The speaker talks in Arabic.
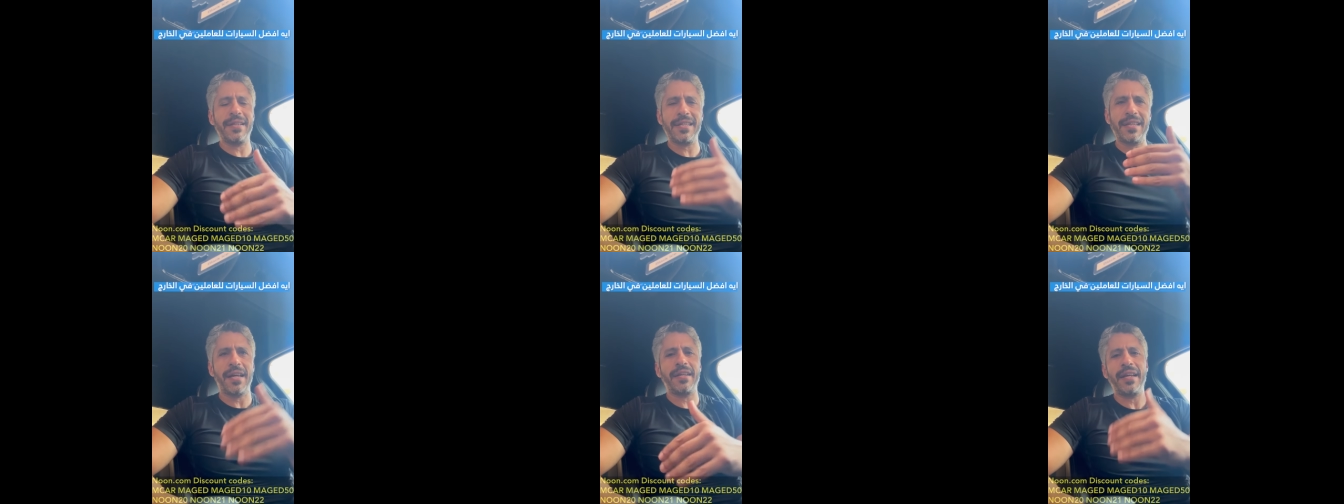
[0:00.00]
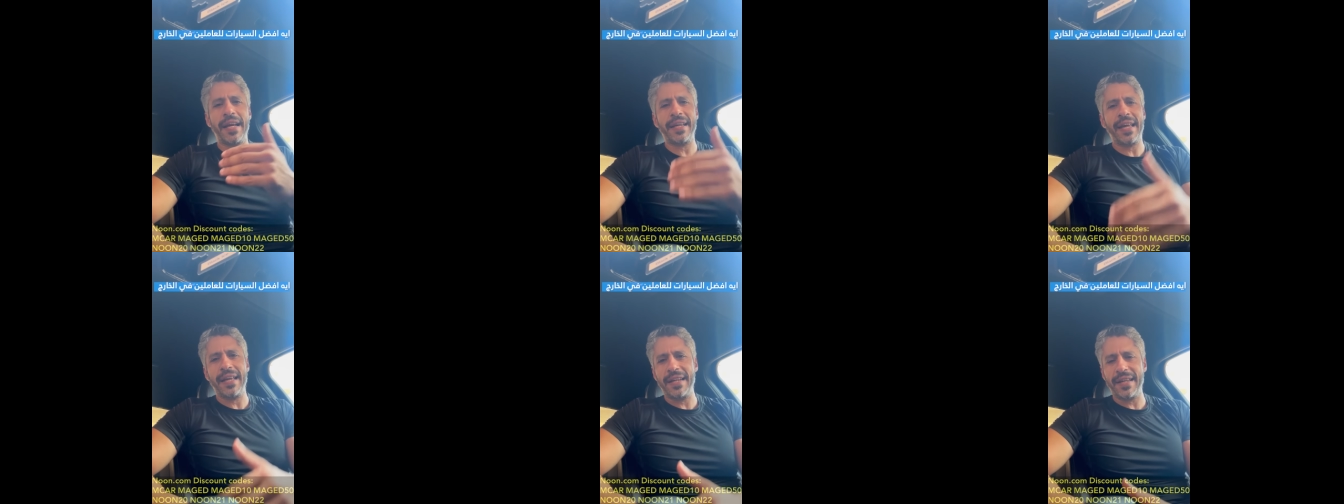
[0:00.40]
الساني
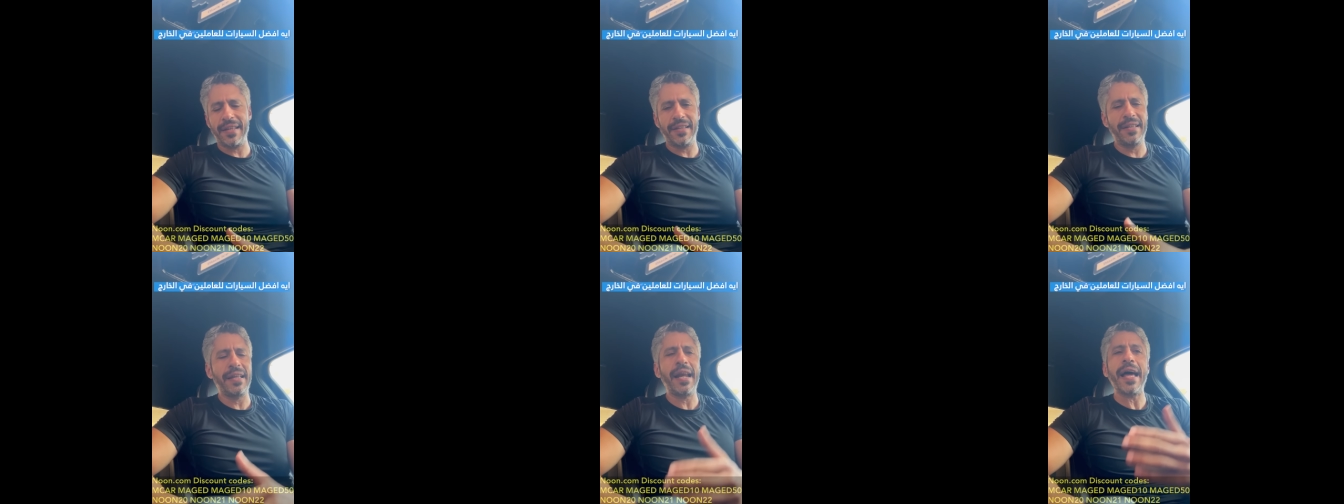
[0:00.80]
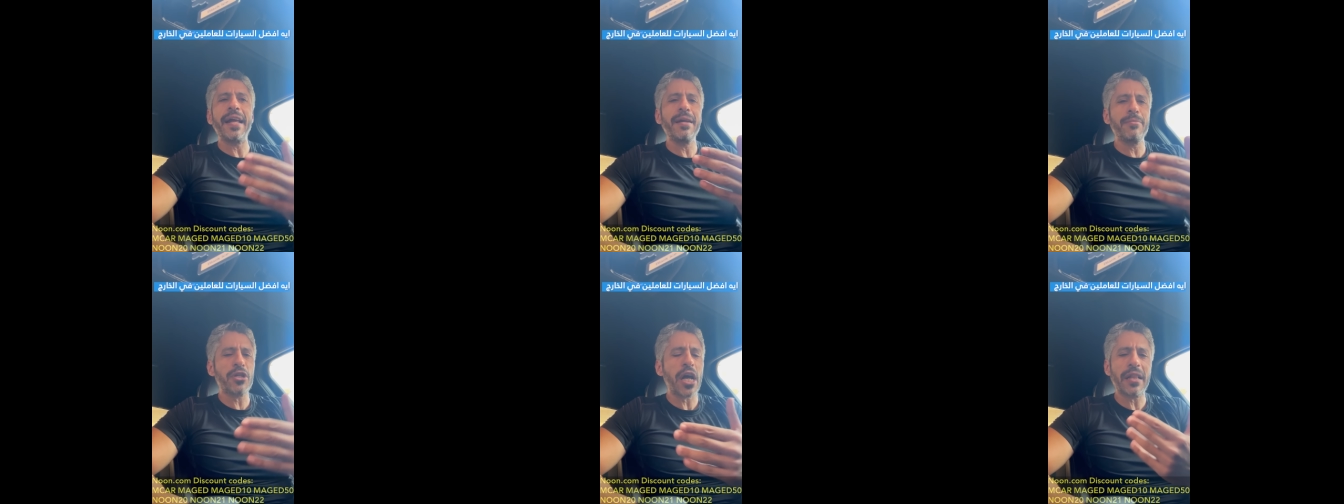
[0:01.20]
الاجيال الجديده
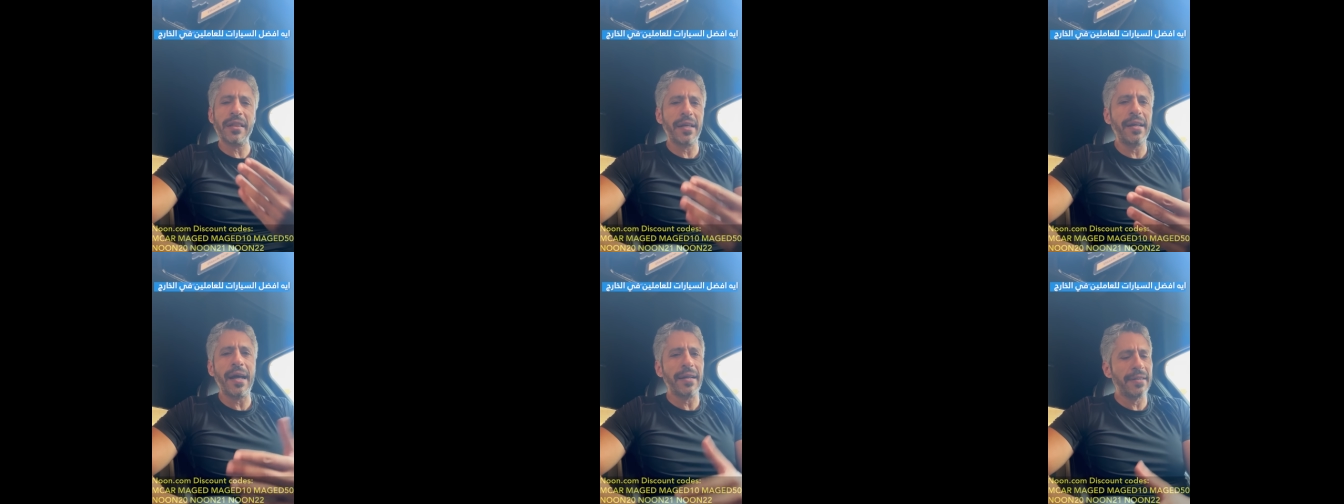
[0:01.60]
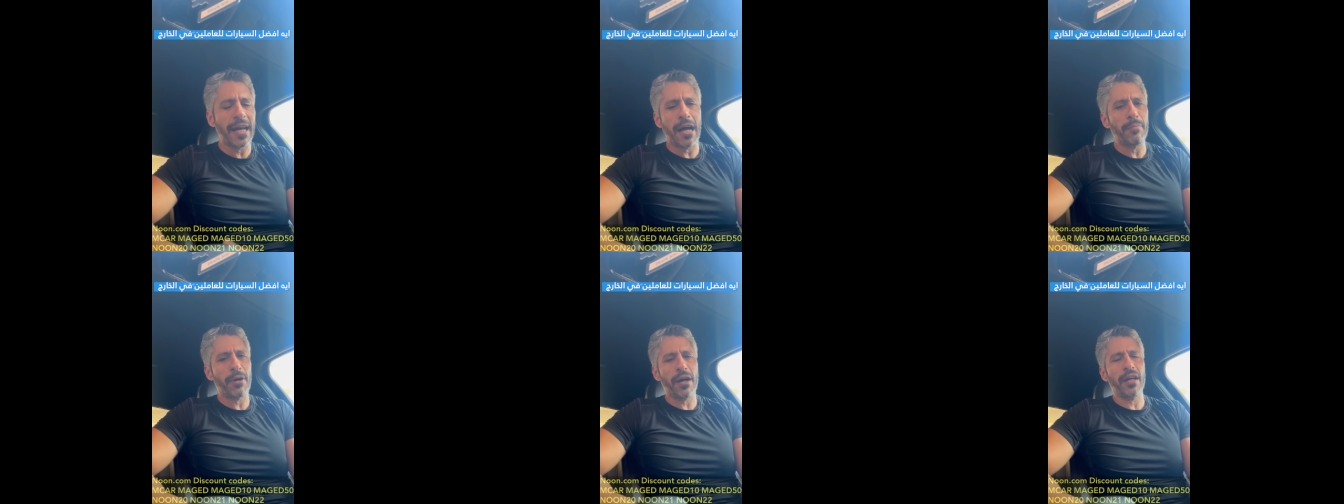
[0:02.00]
لان مش هتلاقي لها
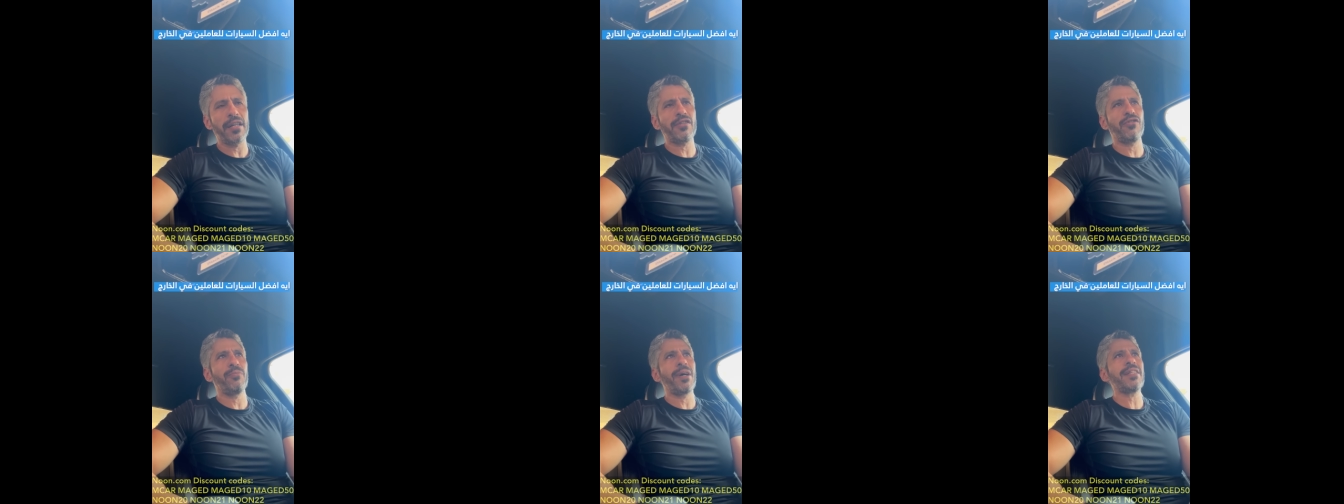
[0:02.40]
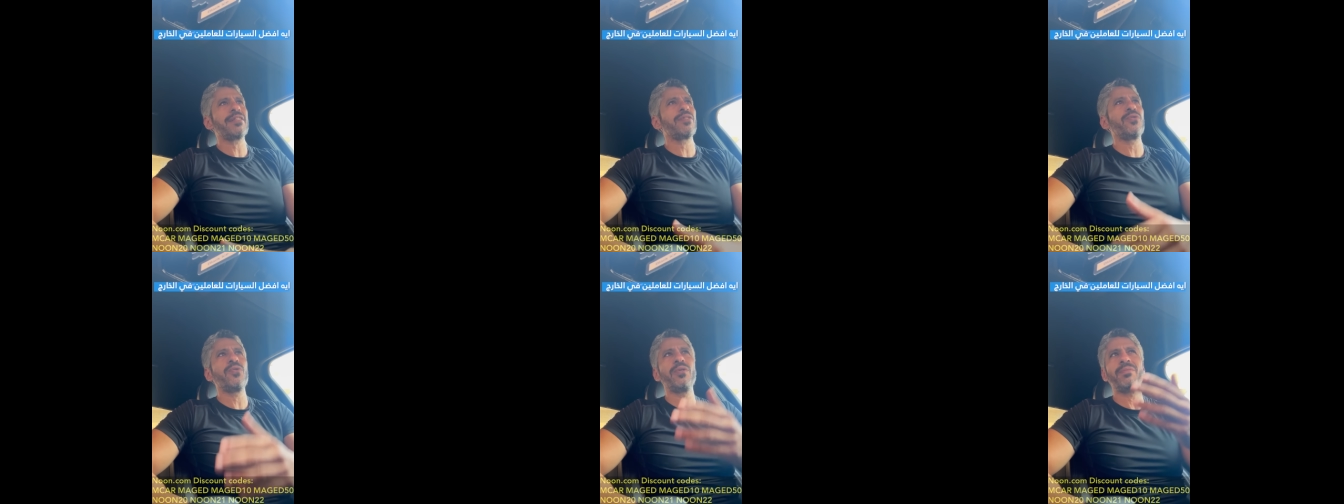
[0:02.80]
دعم خالص في
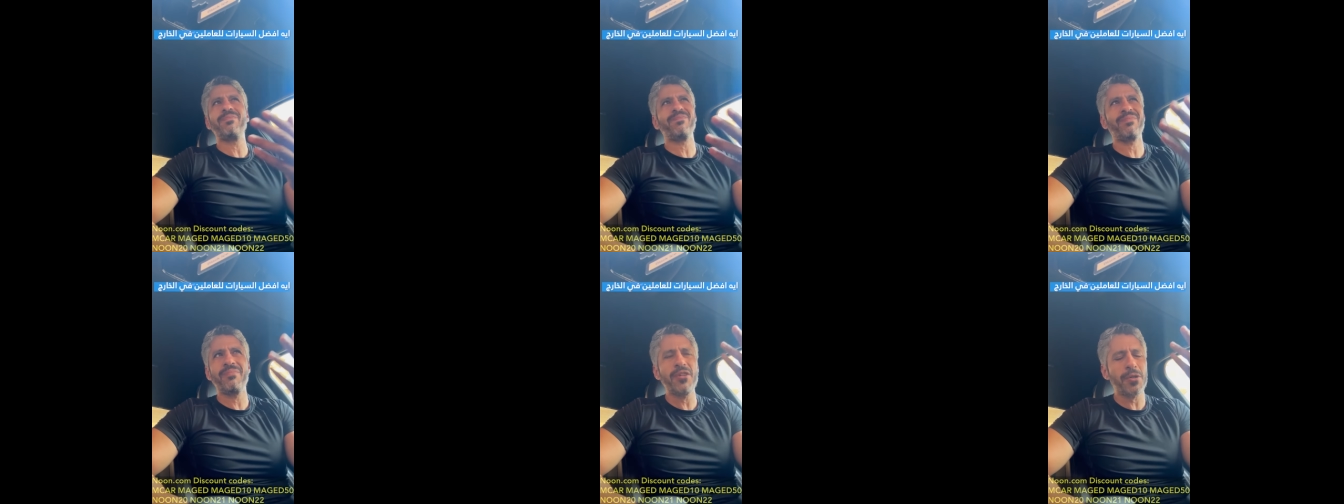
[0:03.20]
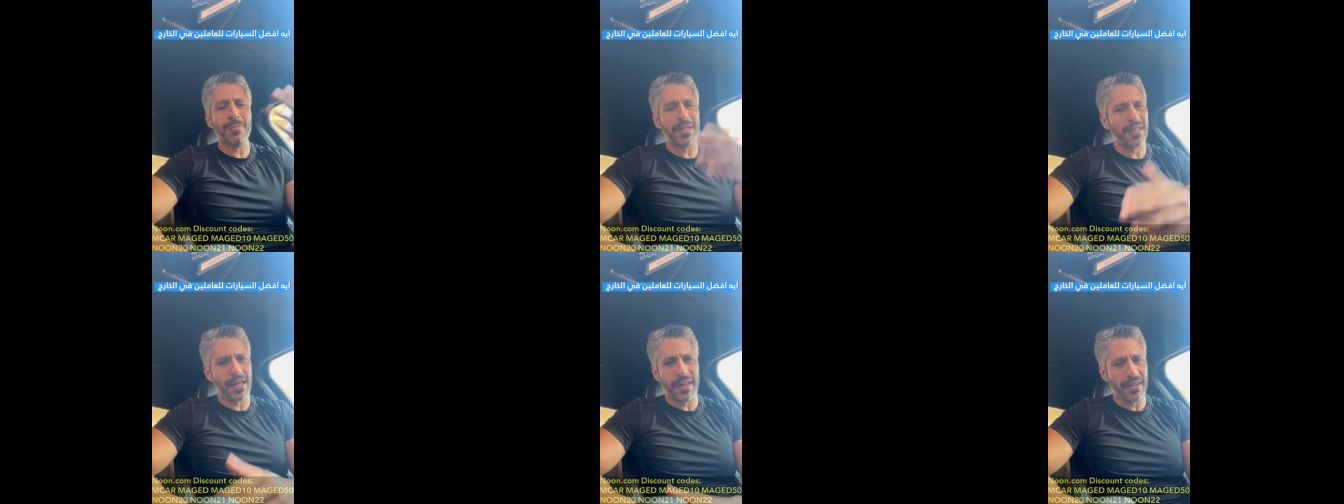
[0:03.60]
مصر ومش
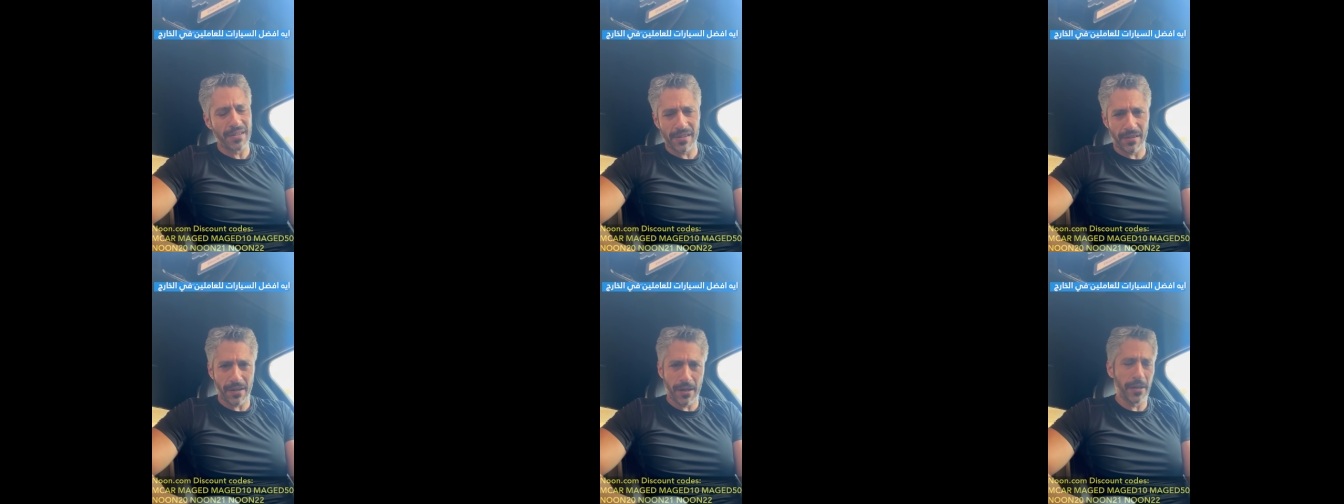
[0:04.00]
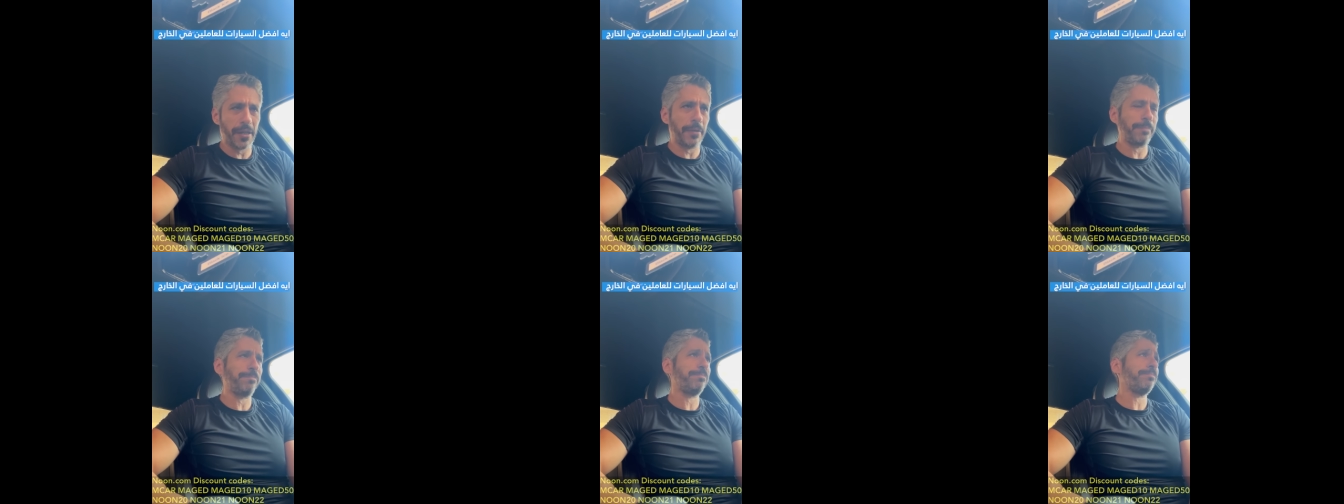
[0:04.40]
مستاهله الصراحه يعني.